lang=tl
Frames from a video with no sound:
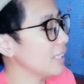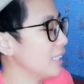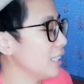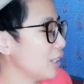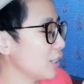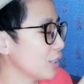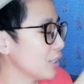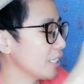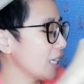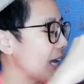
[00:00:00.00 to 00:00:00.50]

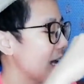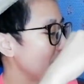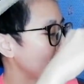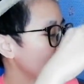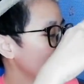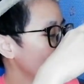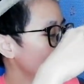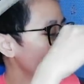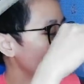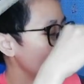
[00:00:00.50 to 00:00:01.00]
dito sa
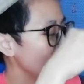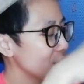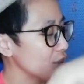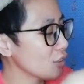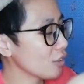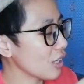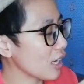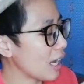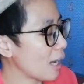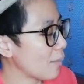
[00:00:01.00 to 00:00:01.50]
pinili
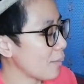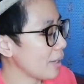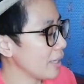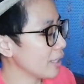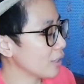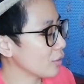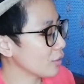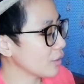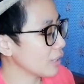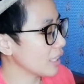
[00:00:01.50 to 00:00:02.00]
kong cam
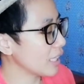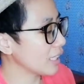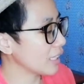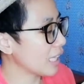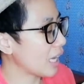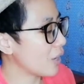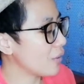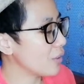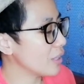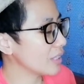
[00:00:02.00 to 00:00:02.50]
itong
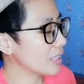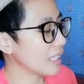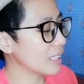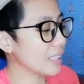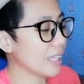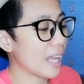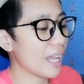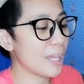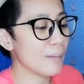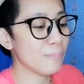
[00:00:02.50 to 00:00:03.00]
tinatawag na
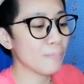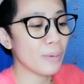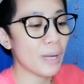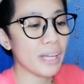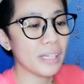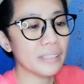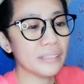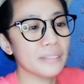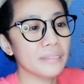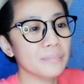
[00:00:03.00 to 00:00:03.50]

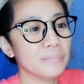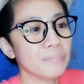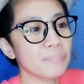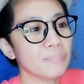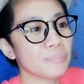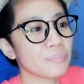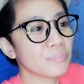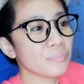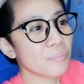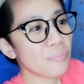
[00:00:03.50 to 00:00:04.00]
tripod.
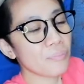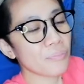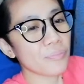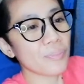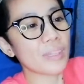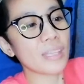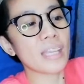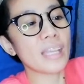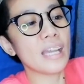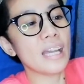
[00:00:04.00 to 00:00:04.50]

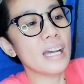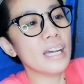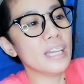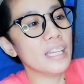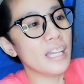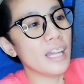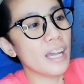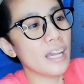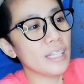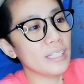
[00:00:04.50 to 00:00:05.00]

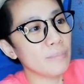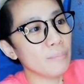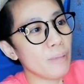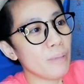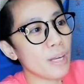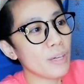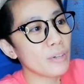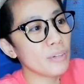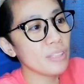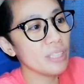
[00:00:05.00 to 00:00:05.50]
Ayan,
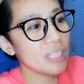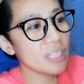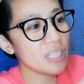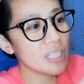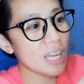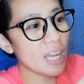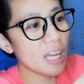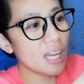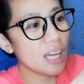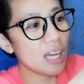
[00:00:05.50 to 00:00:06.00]
meron din
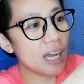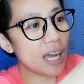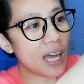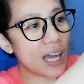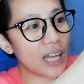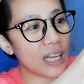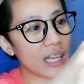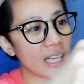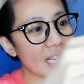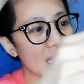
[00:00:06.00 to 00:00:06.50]
siyang
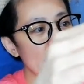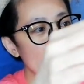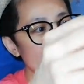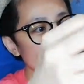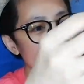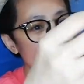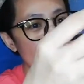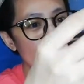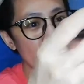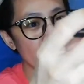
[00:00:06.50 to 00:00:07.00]
uh,
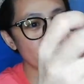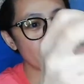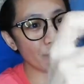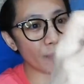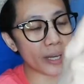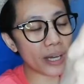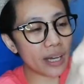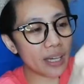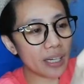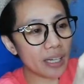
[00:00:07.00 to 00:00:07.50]
lagayan
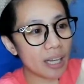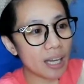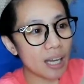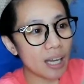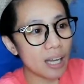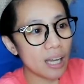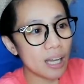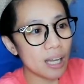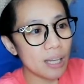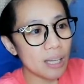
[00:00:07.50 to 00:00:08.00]

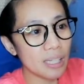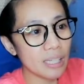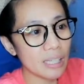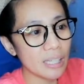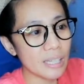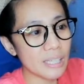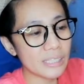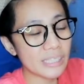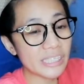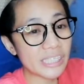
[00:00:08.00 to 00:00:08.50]
para
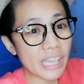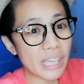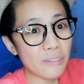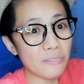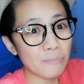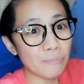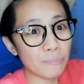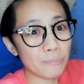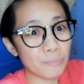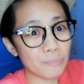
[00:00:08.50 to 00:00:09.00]

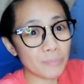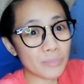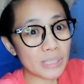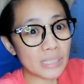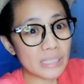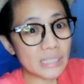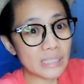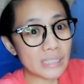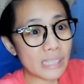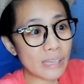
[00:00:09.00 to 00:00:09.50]
safe,
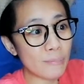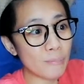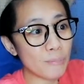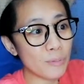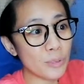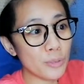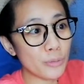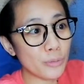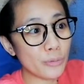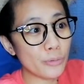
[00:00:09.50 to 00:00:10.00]
safe
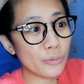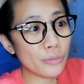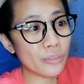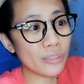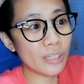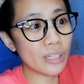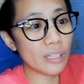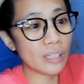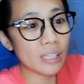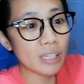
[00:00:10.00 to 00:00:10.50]
yung
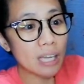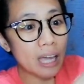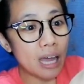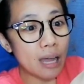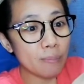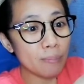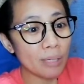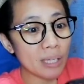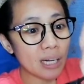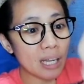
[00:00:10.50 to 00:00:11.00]

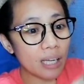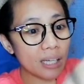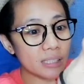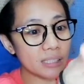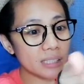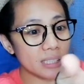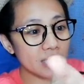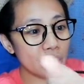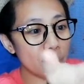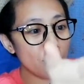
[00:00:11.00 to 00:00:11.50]
camera
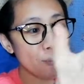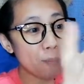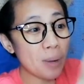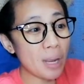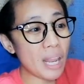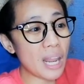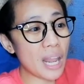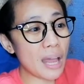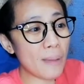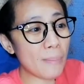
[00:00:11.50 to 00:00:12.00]
kasi hindi mo
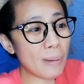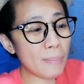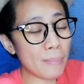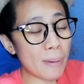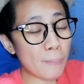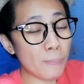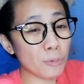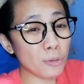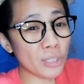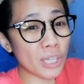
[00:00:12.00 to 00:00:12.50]
malalaman
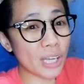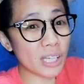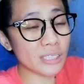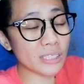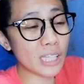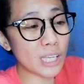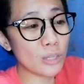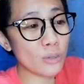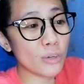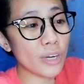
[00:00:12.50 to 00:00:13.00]
mapunta ka
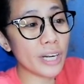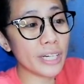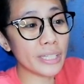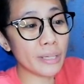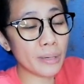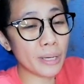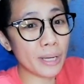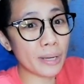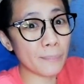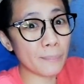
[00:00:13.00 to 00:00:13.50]
sa lugar
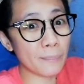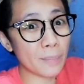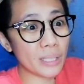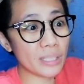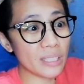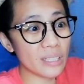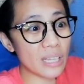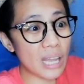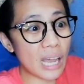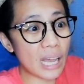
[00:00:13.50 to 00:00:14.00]
na
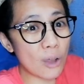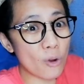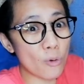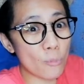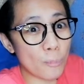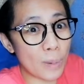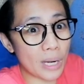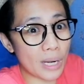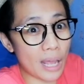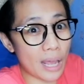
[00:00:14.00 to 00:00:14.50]
magnanakaw
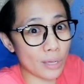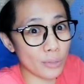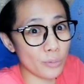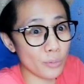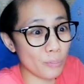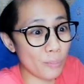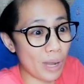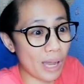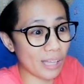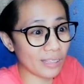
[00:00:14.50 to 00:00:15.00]
pala
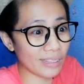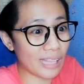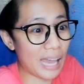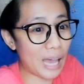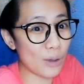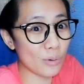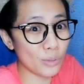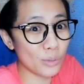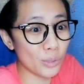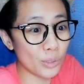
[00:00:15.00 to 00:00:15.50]
yung mga
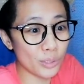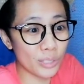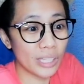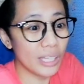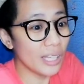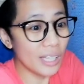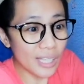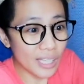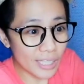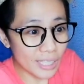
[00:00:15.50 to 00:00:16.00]
tao doon.
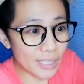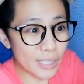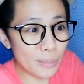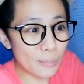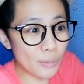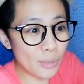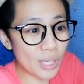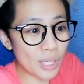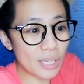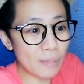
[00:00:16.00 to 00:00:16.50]
Hindi
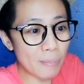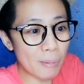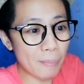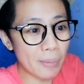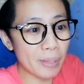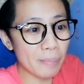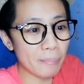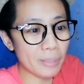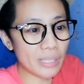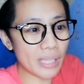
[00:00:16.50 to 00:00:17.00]
mo alam,
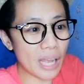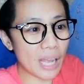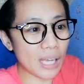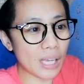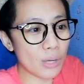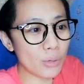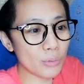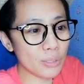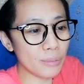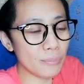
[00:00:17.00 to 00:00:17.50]
mamaya
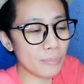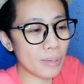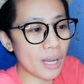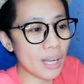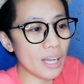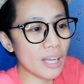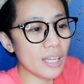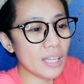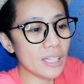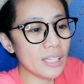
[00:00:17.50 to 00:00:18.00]
manakaw, di
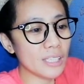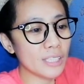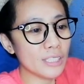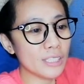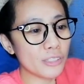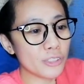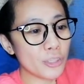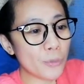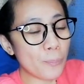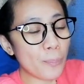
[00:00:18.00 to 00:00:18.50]
ba?
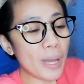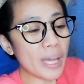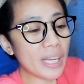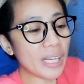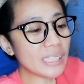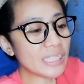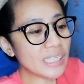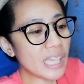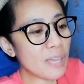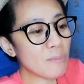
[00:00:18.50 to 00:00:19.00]
So,
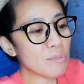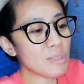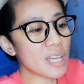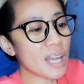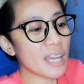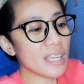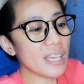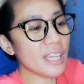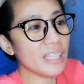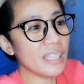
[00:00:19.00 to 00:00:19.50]
para safe
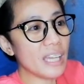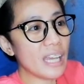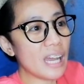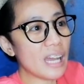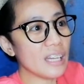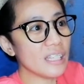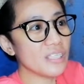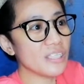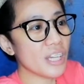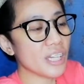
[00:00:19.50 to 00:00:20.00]
siya, ayan,
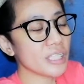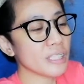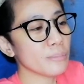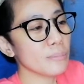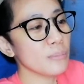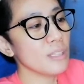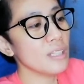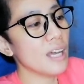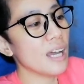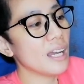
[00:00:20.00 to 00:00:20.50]
i-adjust
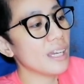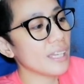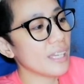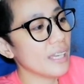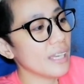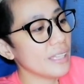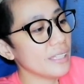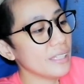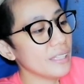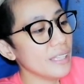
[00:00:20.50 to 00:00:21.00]
mo lang
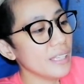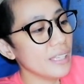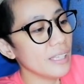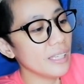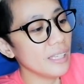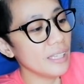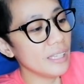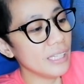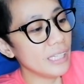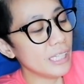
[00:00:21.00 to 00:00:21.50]
and
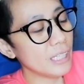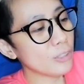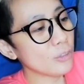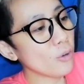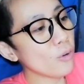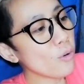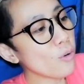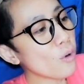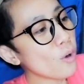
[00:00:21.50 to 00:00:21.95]
itong